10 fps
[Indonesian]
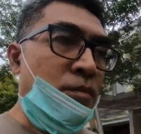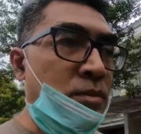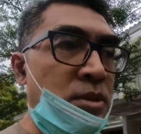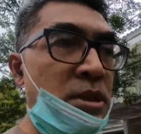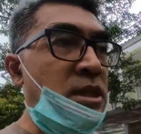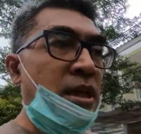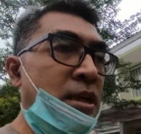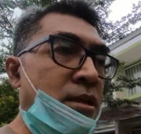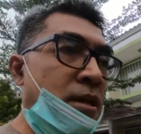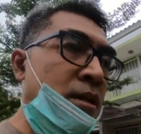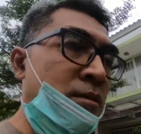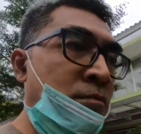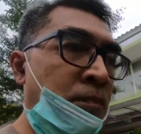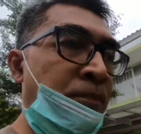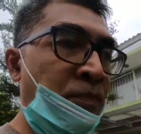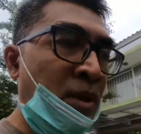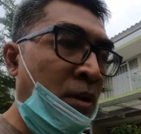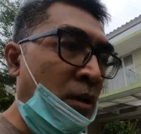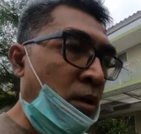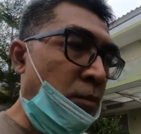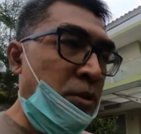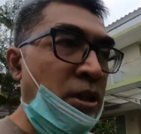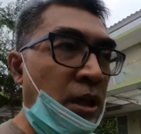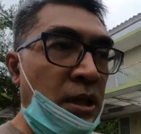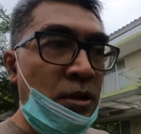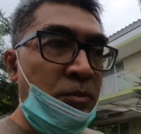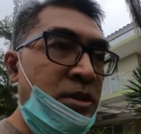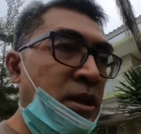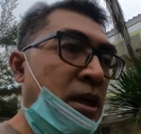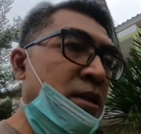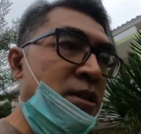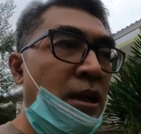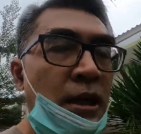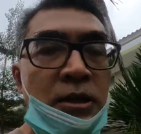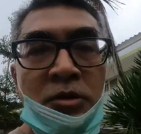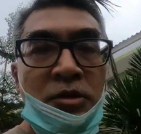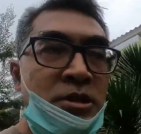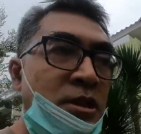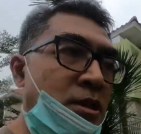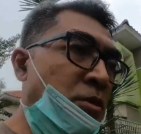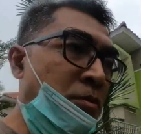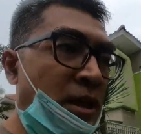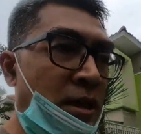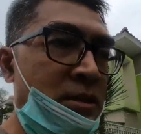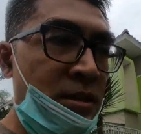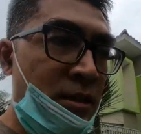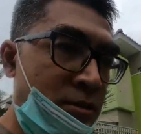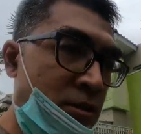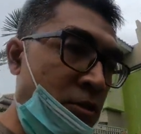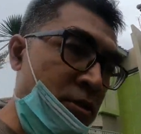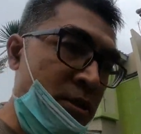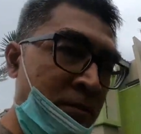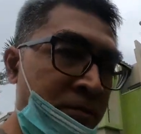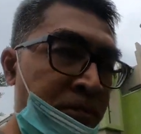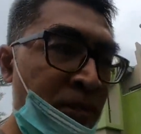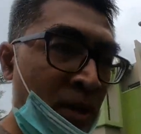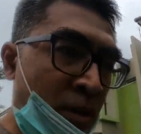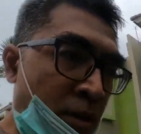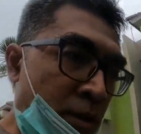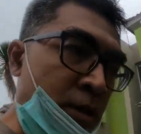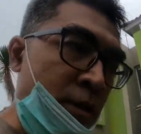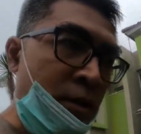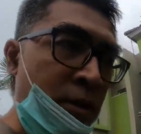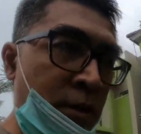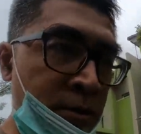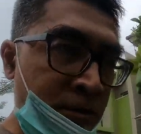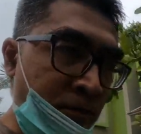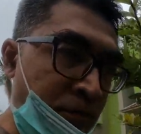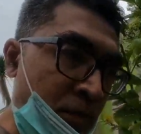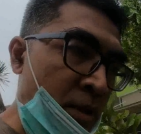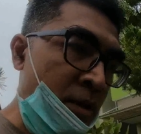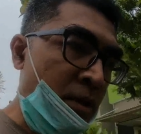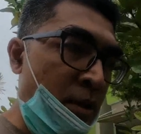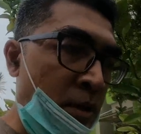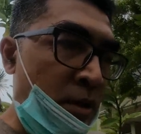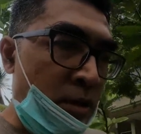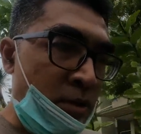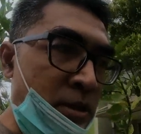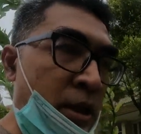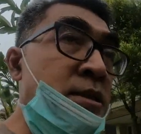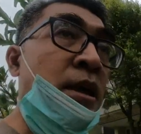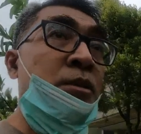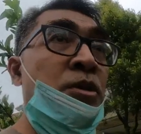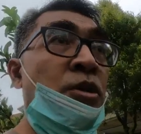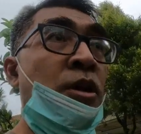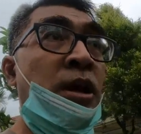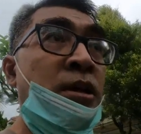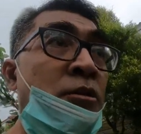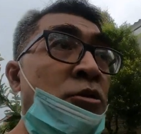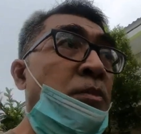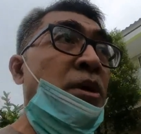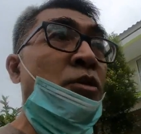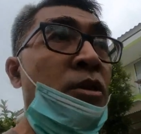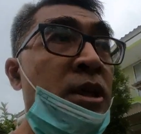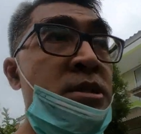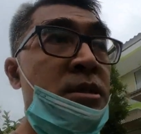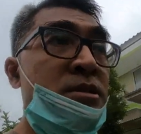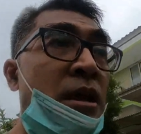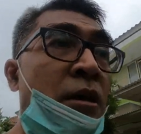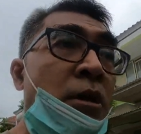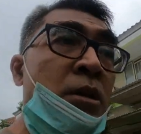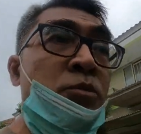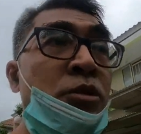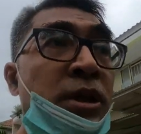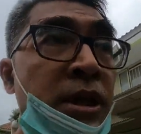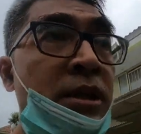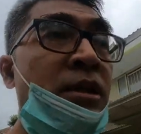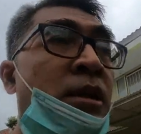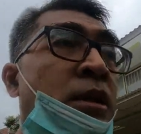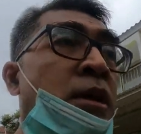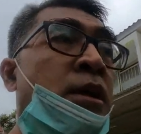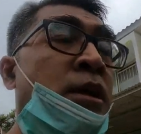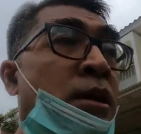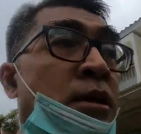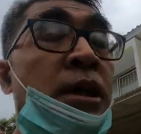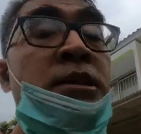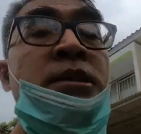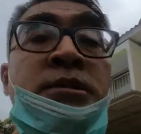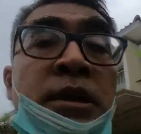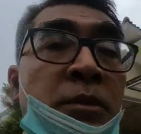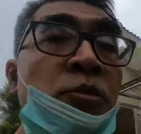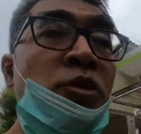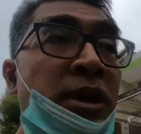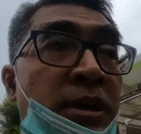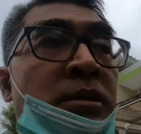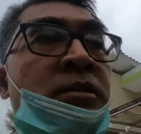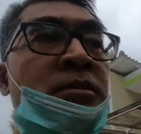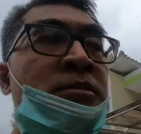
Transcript: sejalan dengan kebijakan-kebijakan syarat lulus ini publikasi dan seterusnya eh, saya sangat mendorong anda untuk menulis seawal mungkin dan sesering mungkin